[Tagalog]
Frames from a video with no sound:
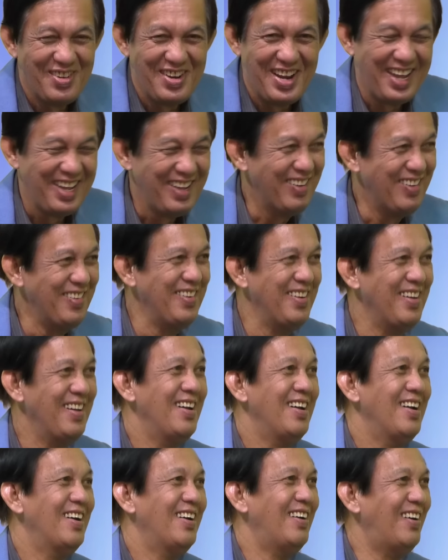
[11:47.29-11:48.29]
na yon
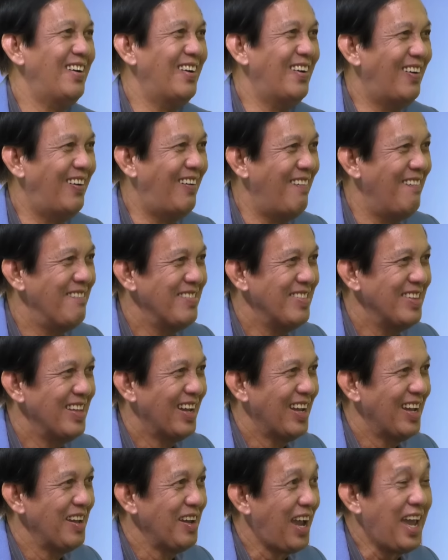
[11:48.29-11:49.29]
oo
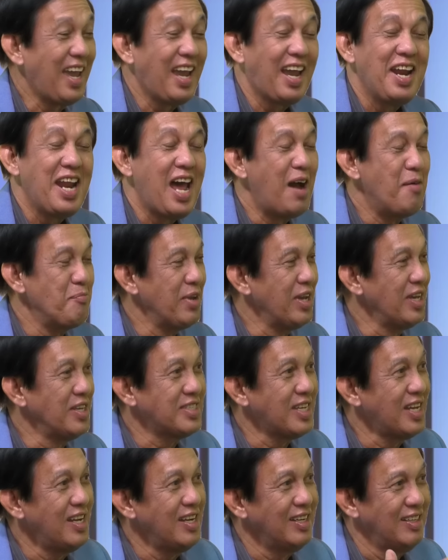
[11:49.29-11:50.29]
kay kanami
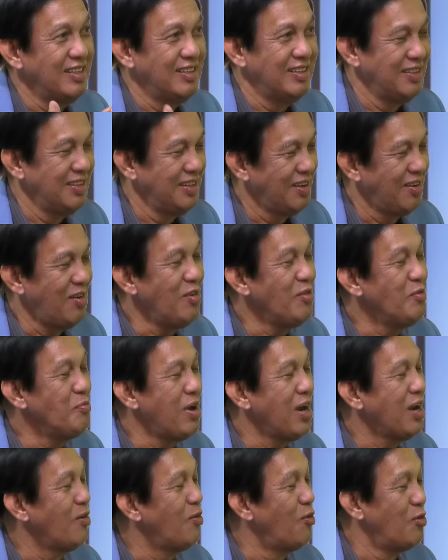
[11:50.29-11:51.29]
isang kung
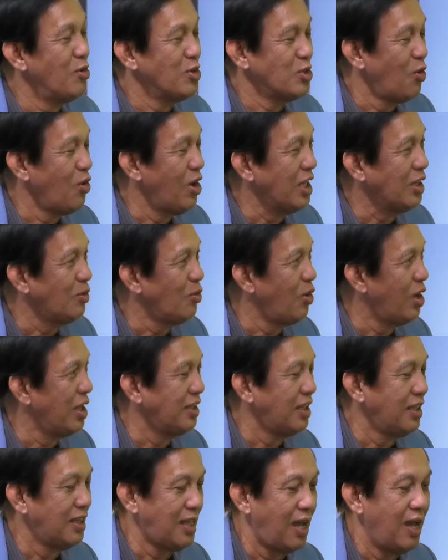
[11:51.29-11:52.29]
magusulat-ulat
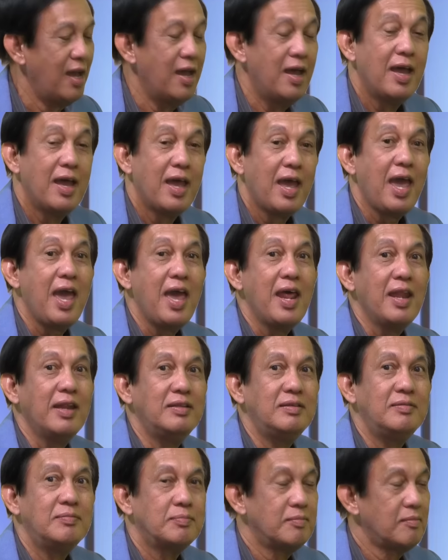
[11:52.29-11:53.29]
kita
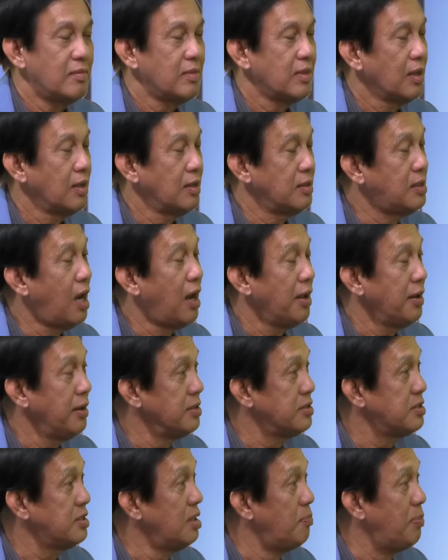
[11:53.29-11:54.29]
and God
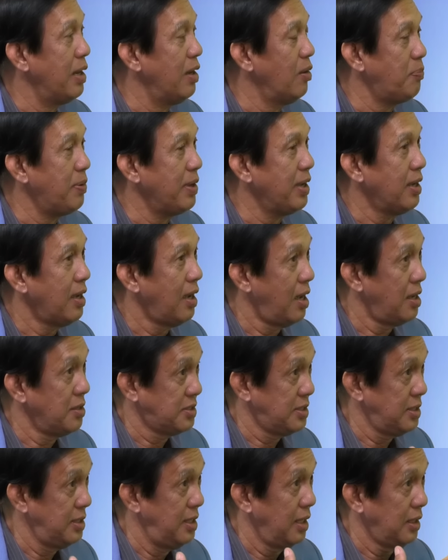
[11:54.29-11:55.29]
is developing
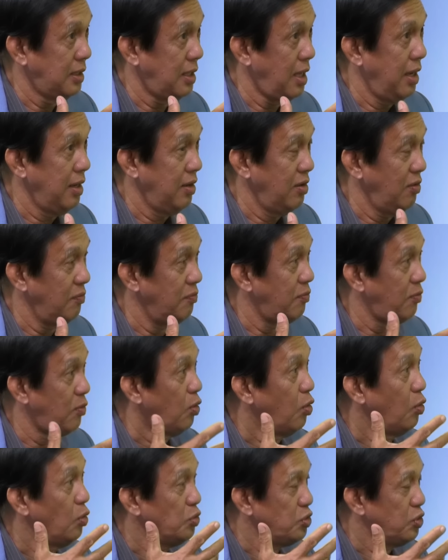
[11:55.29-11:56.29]
us that kind of
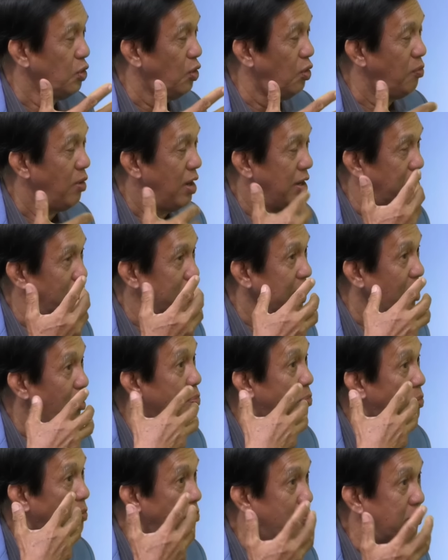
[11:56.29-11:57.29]
culture of ano
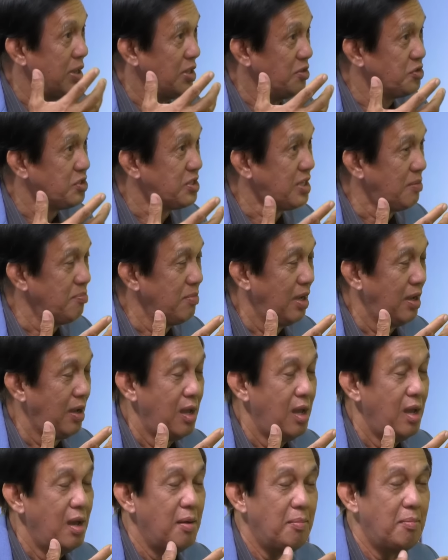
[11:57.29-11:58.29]
of
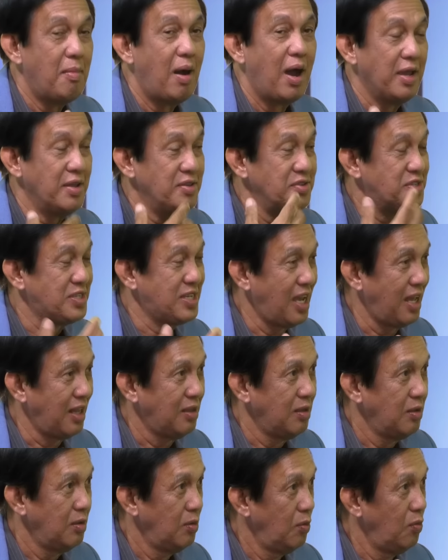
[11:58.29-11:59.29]
mindset
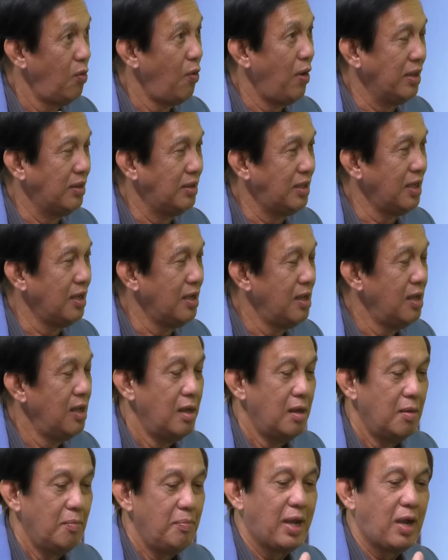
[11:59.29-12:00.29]
waiting
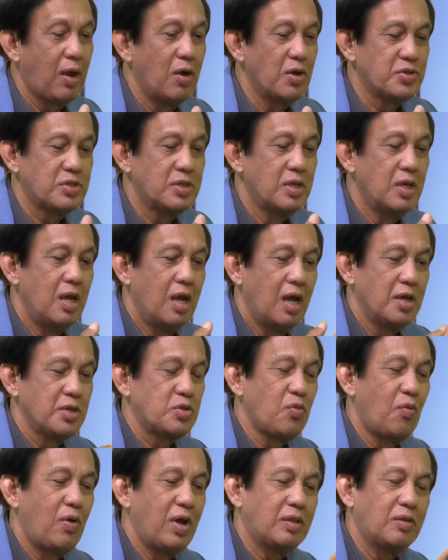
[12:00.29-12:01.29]
because
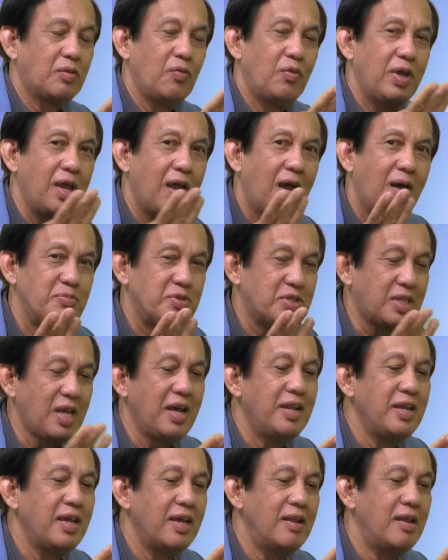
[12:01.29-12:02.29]
as what we have
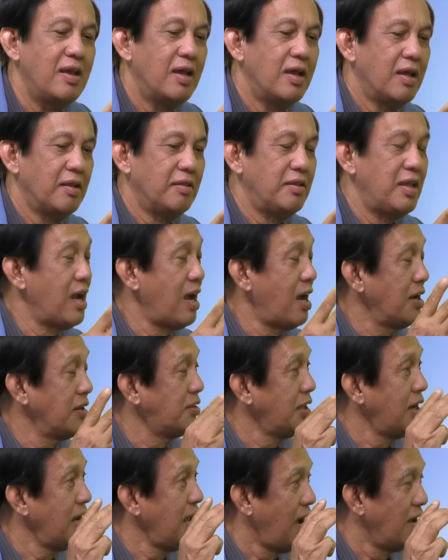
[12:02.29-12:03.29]
studied there are
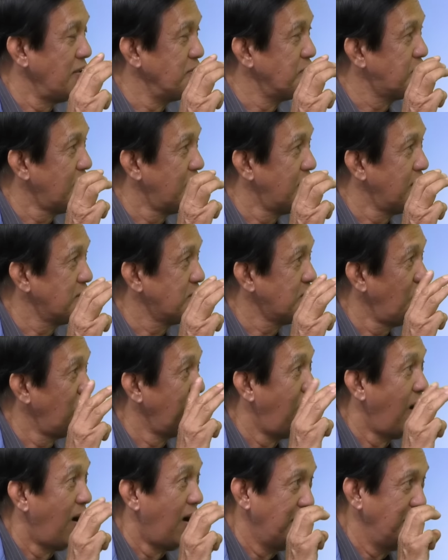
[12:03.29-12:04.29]
three answers of
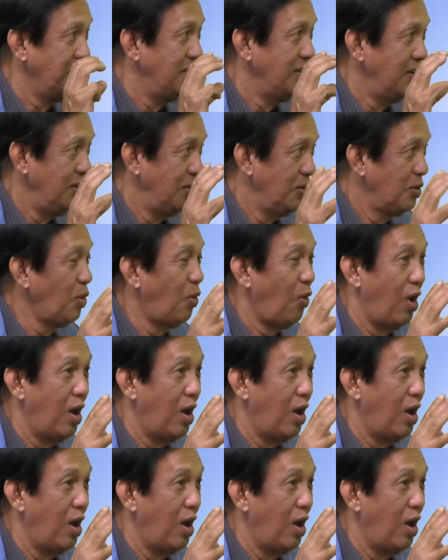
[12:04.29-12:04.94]
God to